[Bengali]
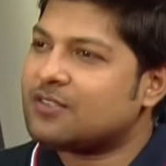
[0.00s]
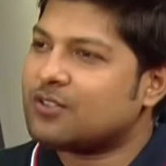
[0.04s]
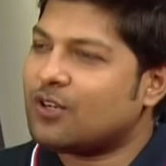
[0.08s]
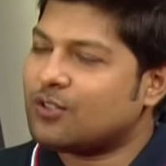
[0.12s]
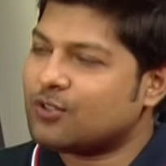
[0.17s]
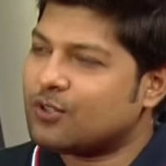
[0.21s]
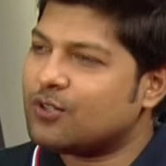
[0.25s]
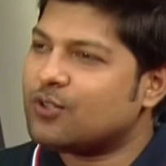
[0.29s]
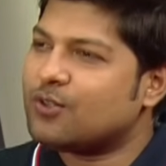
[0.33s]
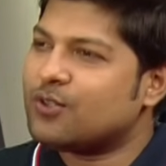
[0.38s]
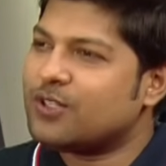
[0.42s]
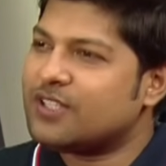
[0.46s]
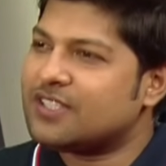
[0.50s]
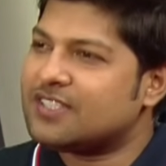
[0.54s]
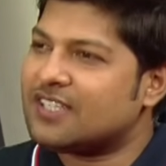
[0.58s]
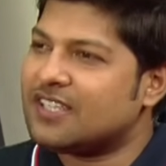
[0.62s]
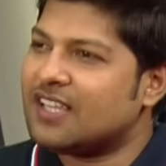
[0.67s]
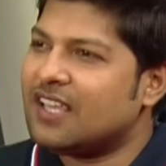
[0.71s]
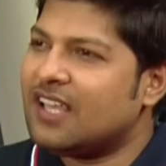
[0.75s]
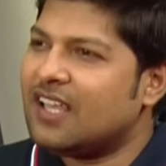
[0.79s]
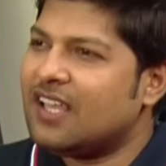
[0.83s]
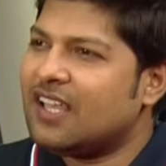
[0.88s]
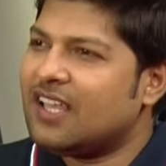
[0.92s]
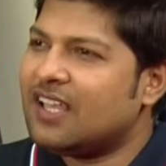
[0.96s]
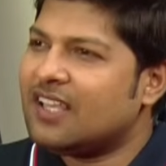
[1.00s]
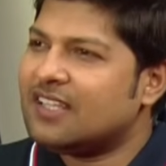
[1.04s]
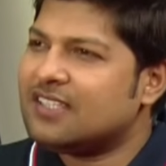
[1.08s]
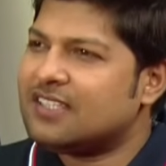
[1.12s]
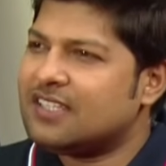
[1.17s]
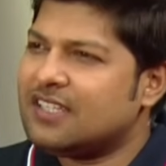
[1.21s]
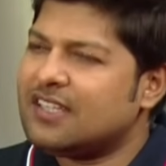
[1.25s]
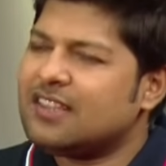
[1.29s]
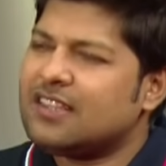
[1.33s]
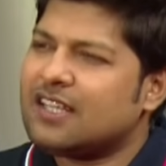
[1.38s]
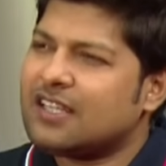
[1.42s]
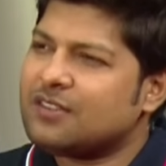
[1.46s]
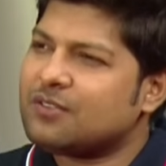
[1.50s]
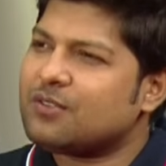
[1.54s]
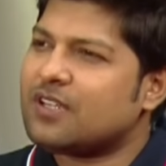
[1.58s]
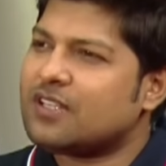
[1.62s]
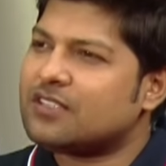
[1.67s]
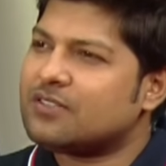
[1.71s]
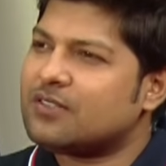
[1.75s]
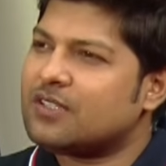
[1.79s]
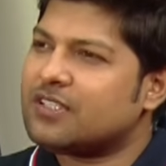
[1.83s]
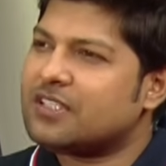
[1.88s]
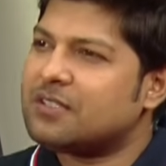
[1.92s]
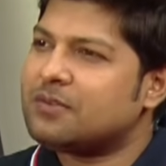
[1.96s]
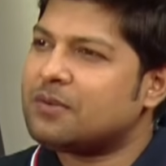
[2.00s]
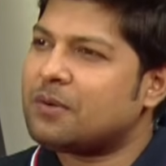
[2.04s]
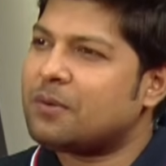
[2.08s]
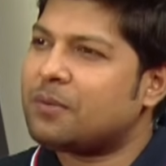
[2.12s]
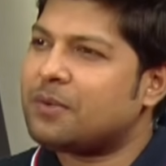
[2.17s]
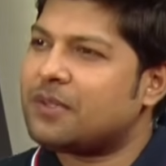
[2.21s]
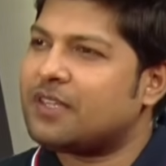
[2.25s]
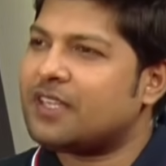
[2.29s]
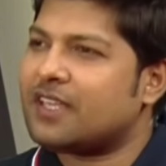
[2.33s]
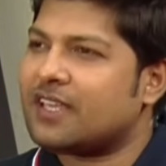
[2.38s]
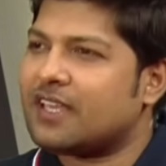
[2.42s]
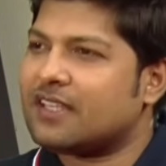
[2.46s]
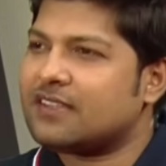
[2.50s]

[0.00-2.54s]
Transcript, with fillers: সংগ্রহ রয়েছে সিদ্ধান্তটা আসলে কিভাবে